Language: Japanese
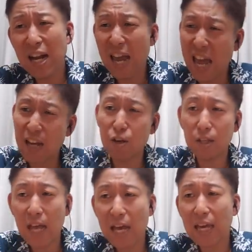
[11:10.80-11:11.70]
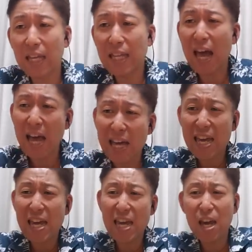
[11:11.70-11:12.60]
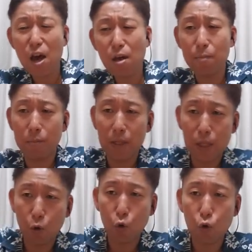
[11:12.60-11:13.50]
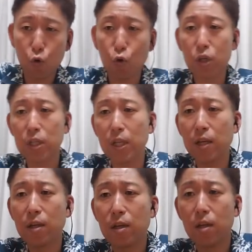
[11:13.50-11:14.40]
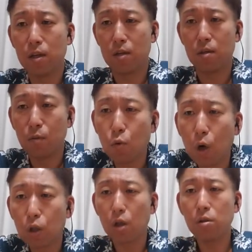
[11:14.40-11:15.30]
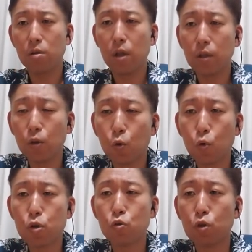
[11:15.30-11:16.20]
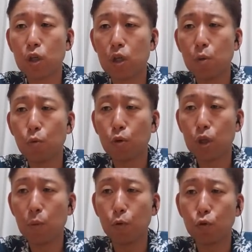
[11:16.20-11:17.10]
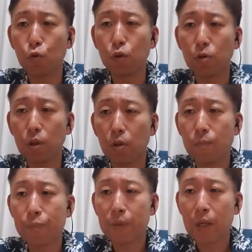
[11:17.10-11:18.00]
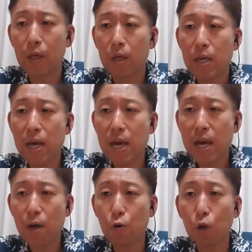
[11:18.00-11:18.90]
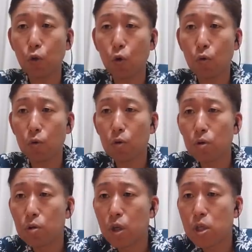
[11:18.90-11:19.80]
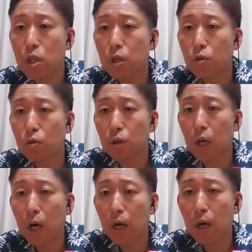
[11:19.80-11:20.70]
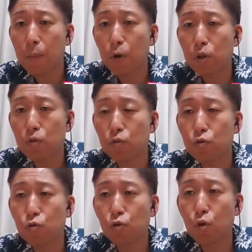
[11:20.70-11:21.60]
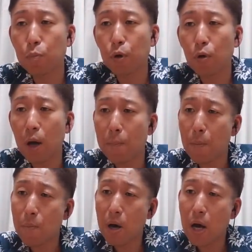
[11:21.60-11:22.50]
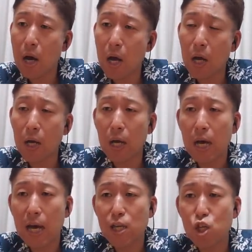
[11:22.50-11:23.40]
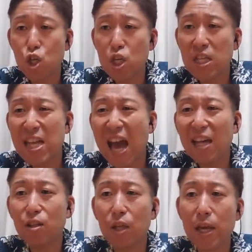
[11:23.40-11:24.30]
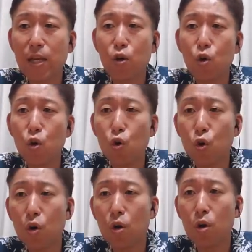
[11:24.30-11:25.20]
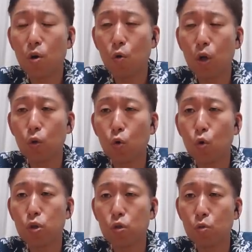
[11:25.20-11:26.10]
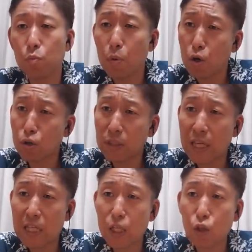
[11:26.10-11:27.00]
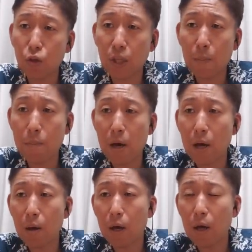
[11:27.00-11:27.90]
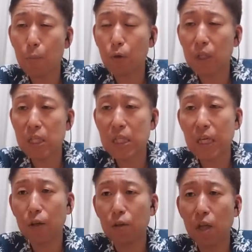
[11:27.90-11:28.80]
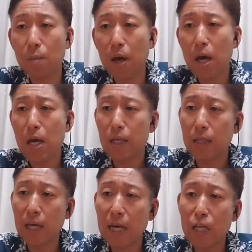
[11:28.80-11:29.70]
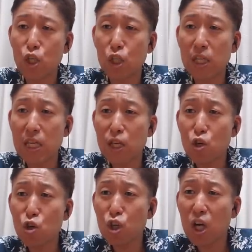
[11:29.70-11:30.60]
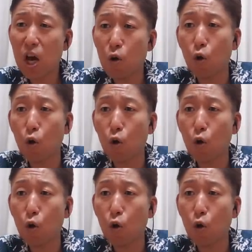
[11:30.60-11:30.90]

れるだけないよみんなでこういう動きしてねほらダンサーさんの腰のキもキレもすごいですけどイエーイこの後ジェシー君が A メロ2分14秒「まま走り出していこう」この後コーチ君「僕たちの様僕たちだけの様探しに行こう」